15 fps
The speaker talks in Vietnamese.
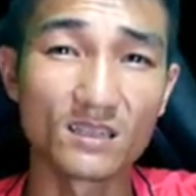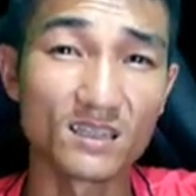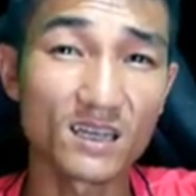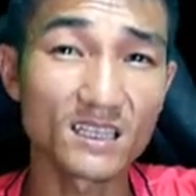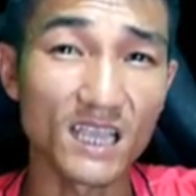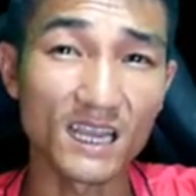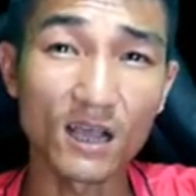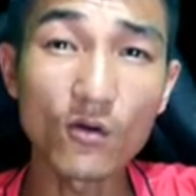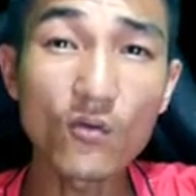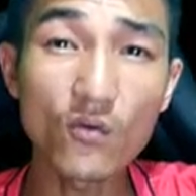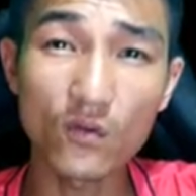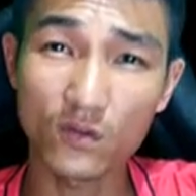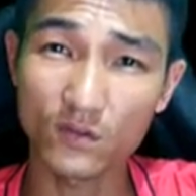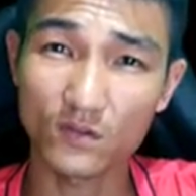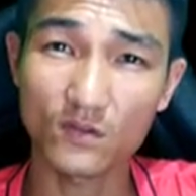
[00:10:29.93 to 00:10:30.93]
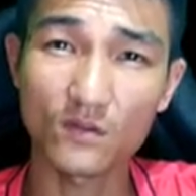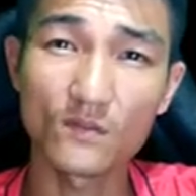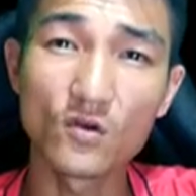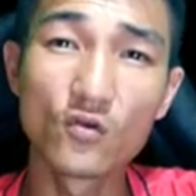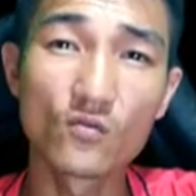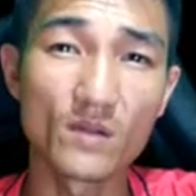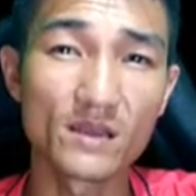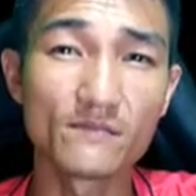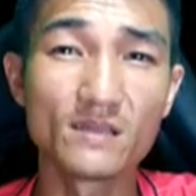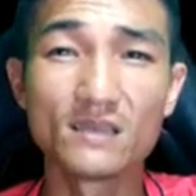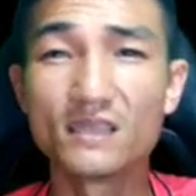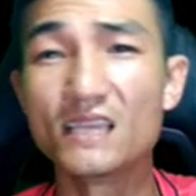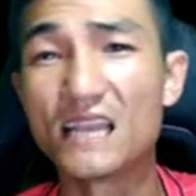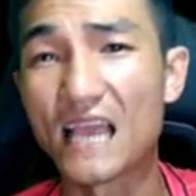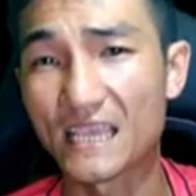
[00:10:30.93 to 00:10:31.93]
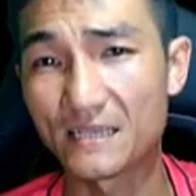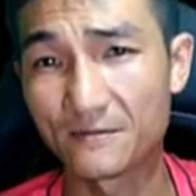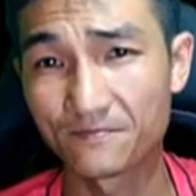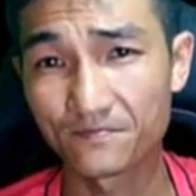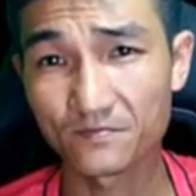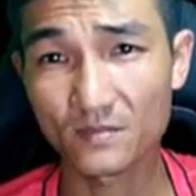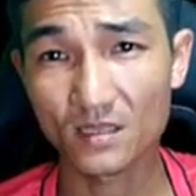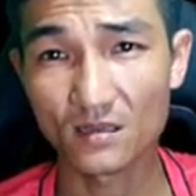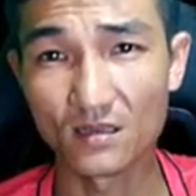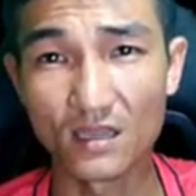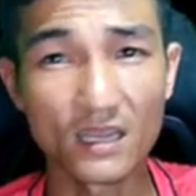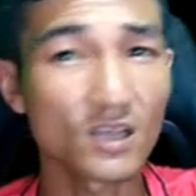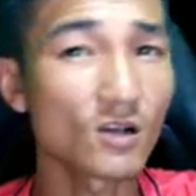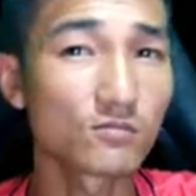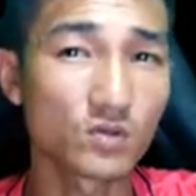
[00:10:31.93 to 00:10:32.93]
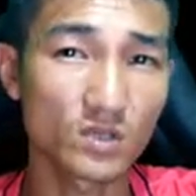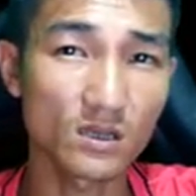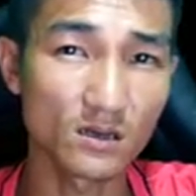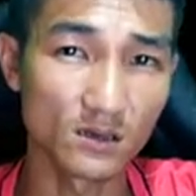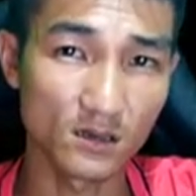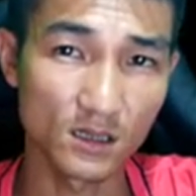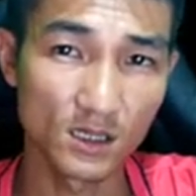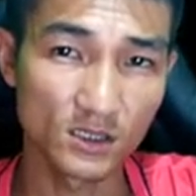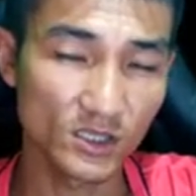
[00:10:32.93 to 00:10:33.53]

nền những cái giải đấu nó luôn bị bị delay thì đây nó không tổ chức được